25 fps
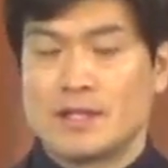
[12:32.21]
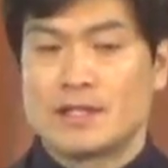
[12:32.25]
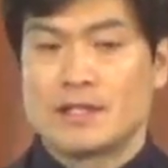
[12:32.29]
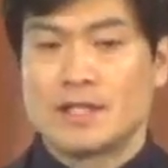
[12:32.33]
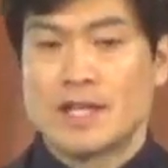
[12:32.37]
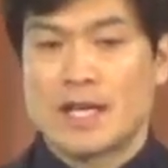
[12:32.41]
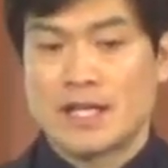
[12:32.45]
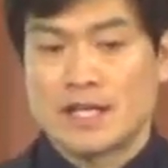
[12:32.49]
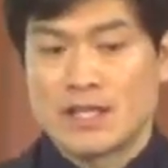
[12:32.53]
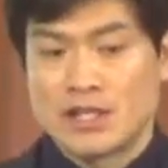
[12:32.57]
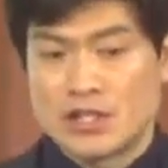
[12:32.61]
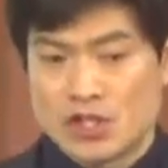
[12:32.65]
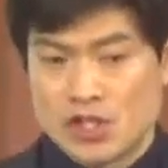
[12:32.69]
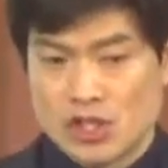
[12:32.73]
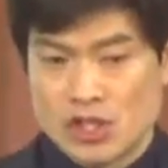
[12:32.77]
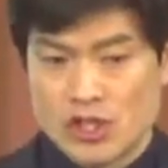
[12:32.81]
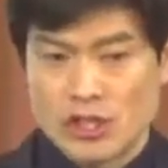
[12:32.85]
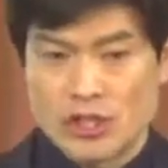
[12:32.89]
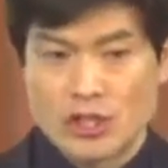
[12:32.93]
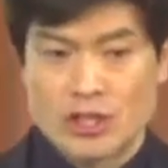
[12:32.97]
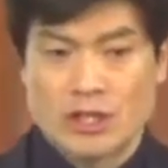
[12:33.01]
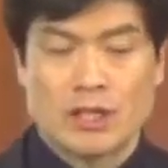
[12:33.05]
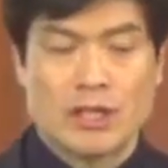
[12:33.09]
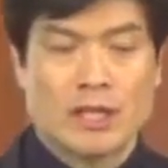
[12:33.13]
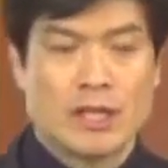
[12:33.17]
자기
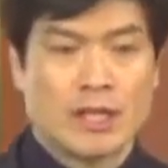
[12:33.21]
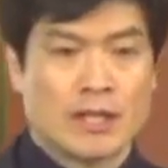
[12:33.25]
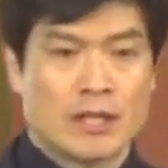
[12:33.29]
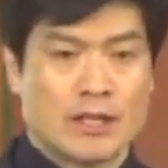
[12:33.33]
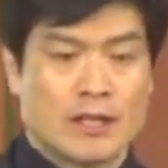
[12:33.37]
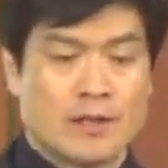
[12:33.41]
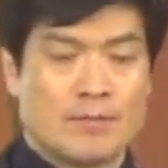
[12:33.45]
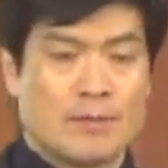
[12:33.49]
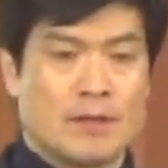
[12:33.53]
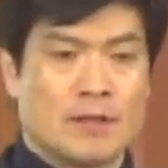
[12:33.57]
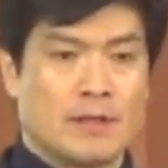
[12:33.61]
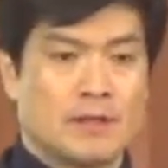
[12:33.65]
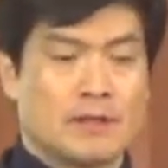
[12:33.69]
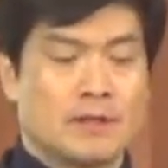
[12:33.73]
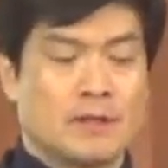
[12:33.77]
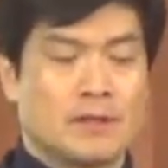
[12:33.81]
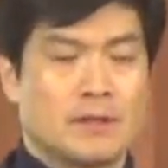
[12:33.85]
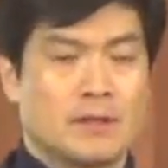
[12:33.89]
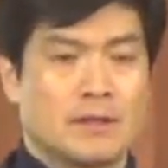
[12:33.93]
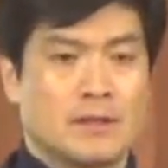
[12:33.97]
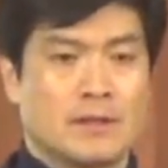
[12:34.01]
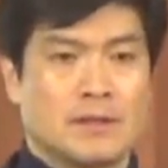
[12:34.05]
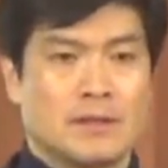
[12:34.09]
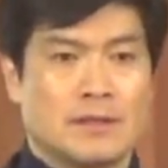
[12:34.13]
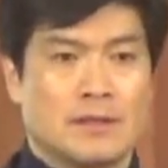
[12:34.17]
지위를 떠나게 되면
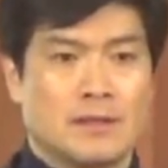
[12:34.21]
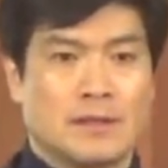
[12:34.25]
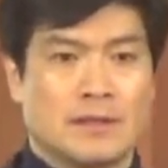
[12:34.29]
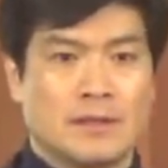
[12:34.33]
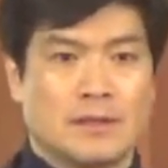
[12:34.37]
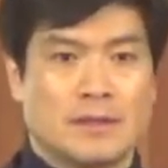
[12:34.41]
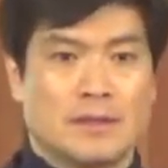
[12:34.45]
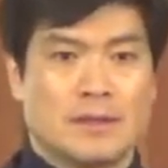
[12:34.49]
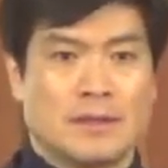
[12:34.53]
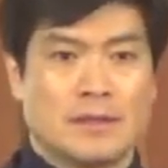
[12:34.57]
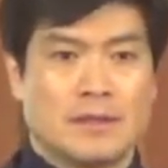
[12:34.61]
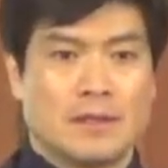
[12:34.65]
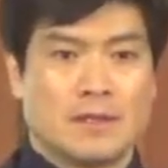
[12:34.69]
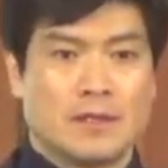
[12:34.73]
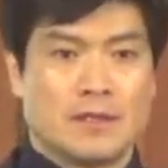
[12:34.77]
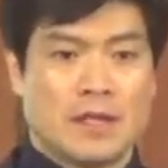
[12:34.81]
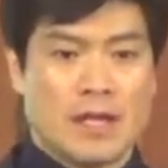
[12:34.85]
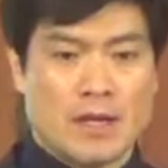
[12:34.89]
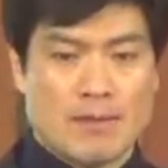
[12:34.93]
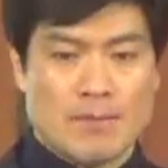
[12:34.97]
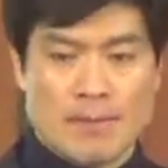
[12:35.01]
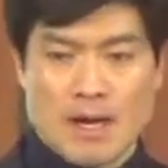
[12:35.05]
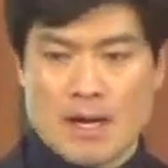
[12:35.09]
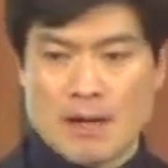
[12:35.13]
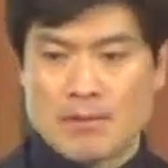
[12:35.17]

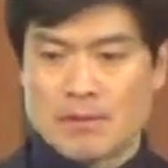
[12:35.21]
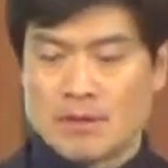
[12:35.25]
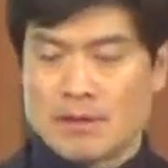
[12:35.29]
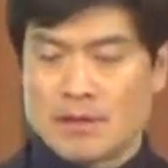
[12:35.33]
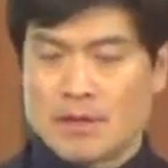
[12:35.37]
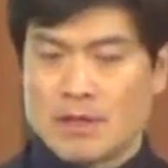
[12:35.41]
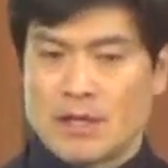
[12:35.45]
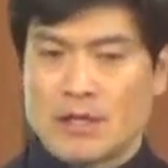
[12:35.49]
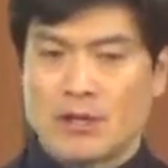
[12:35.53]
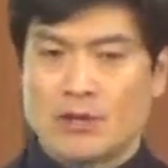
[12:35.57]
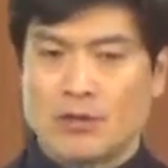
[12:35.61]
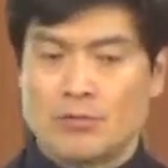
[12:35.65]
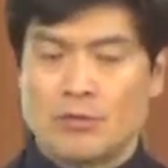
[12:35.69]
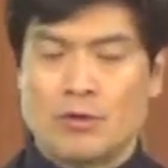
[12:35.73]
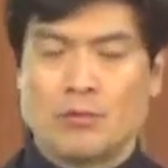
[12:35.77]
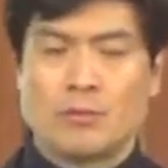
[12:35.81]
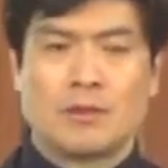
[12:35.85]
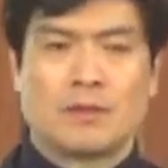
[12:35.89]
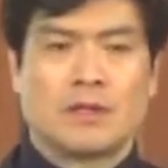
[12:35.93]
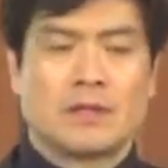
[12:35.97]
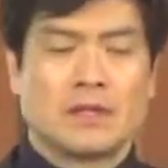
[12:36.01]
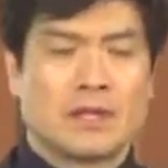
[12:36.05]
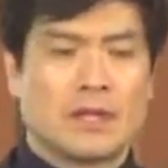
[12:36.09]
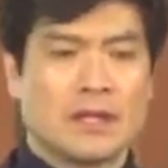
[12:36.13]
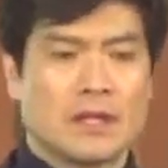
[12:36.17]
내 마음이 떠나고
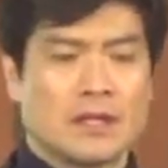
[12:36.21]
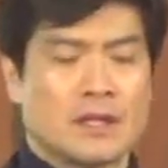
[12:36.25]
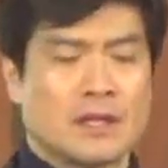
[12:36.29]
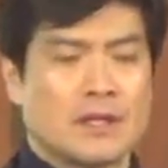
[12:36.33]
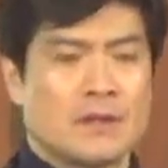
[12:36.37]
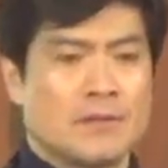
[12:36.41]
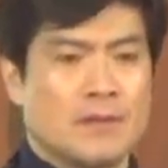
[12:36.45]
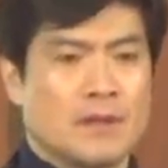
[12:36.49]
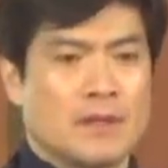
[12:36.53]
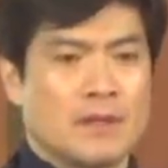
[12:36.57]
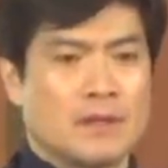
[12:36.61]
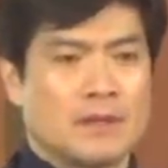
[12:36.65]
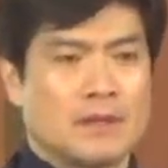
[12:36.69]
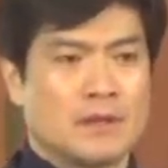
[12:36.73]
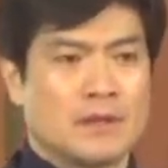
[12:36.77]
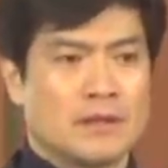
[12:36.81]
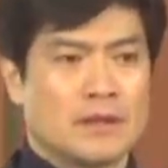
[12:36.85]
몸이 떠나게 되면